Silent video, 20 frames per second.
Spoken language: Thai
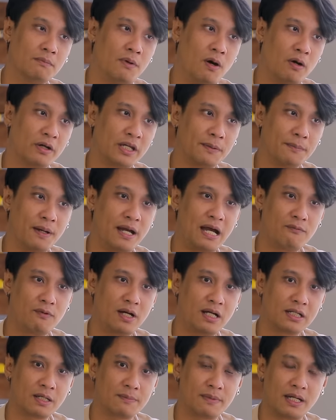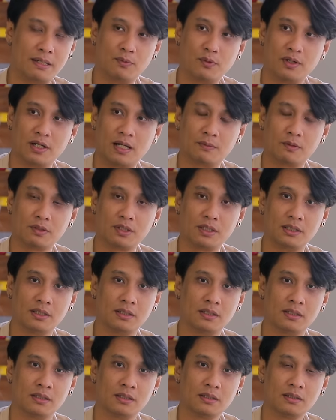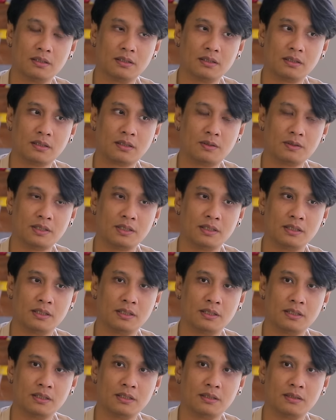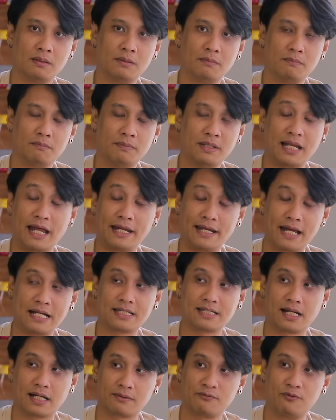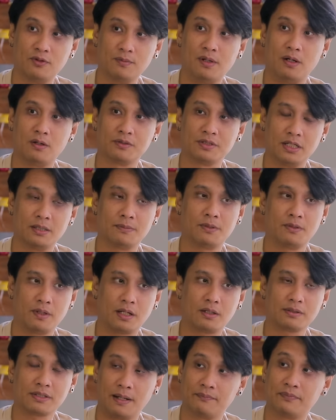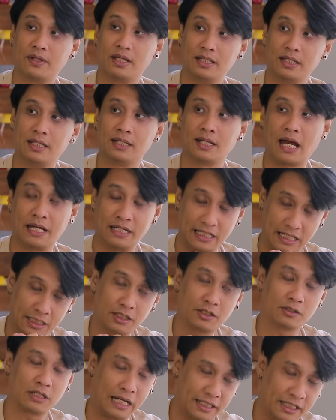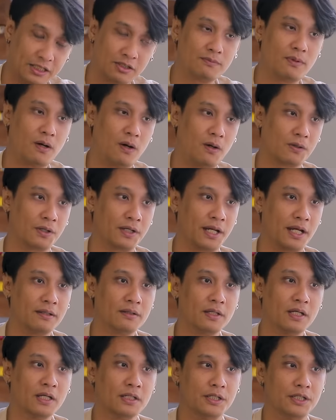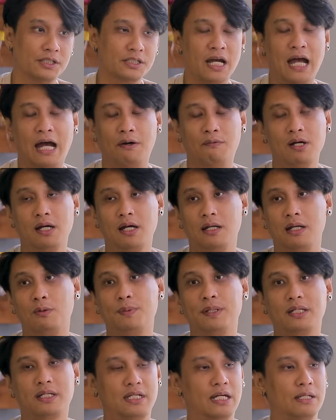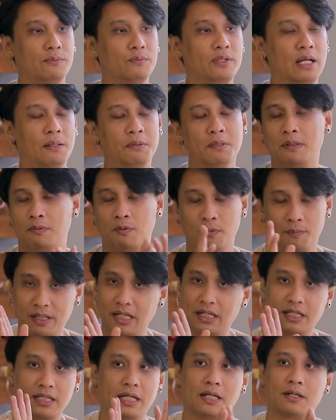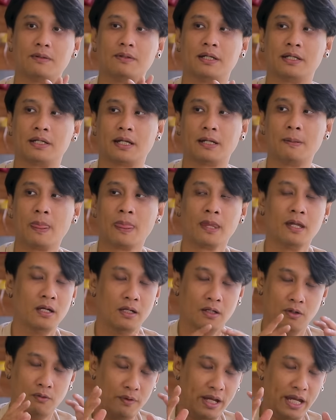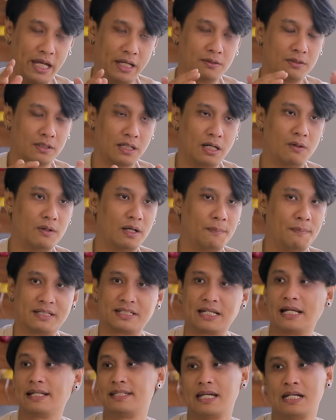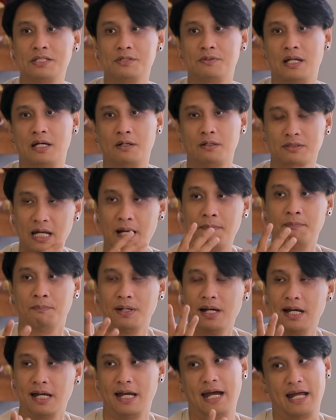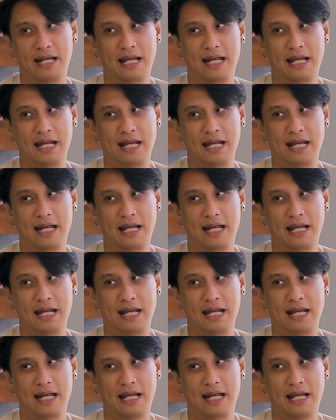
มองเห็นภาพว่าทำไมบุรีรัมย์เขาถึงเขาถึงมีรายได้จากฟุตบอลเยอะ เพราะว่าเขาทำได้ดีนะอันนี้อันนี้ต้องบอกก่อนนะเดี๋ยวจะหาว่าเราไปเกลียดบุรีรัมย์หรือเปล่าผมไม่ได้เกลียดเขาเลยนะเวของเขาอ่ะมันชัดเจนอยู่แล้วเขาทาเพื่อหา